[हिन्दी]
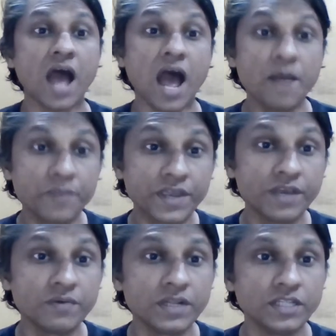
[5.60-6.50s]
आप
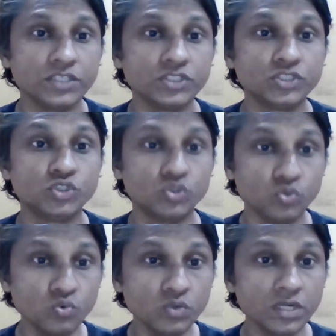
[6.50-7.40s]
केवल
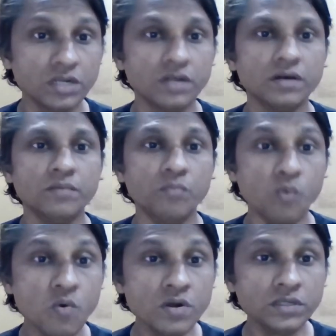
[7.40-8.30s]
तूर
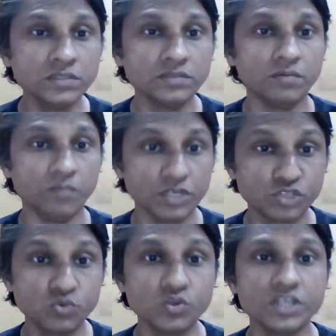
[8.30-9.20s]
मूंग
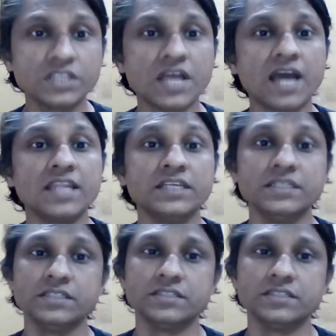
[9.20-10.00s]
मसूर की दाल ही